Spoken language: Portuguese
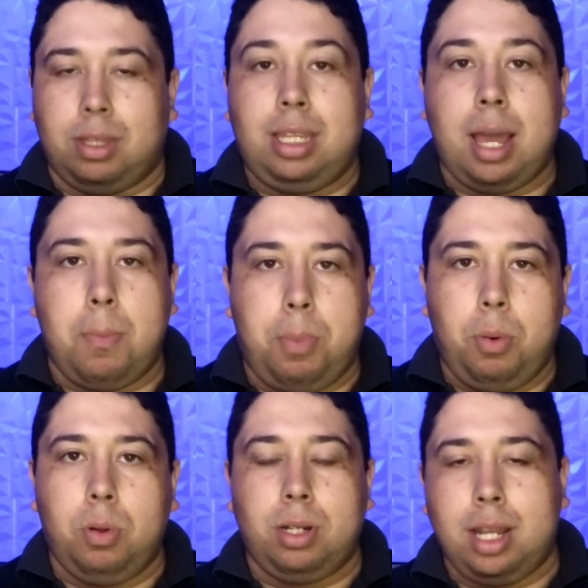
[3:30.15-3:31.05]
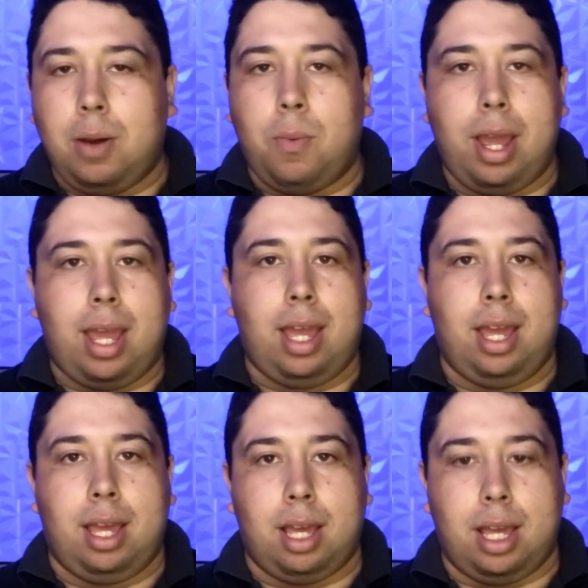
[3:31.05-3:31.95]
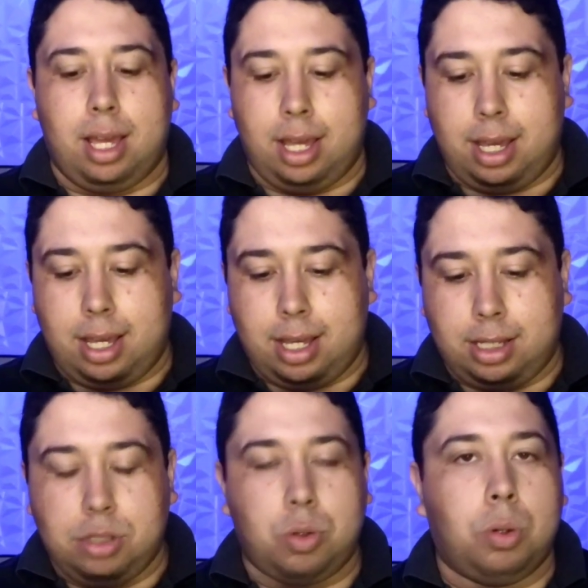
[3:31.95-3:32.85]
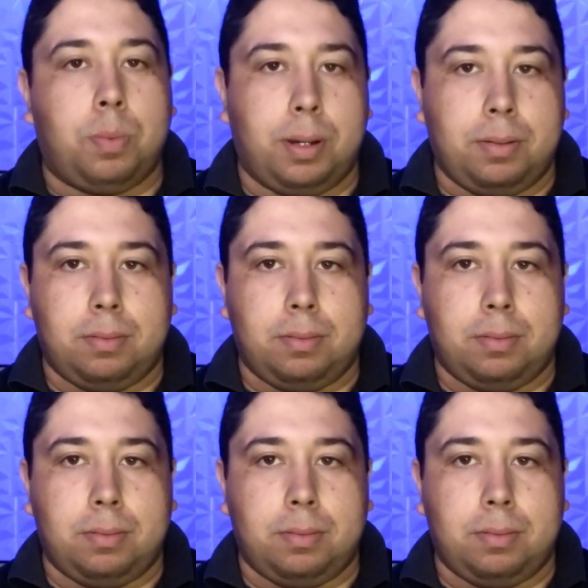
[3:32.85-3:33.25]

tempo não é é, desculpa.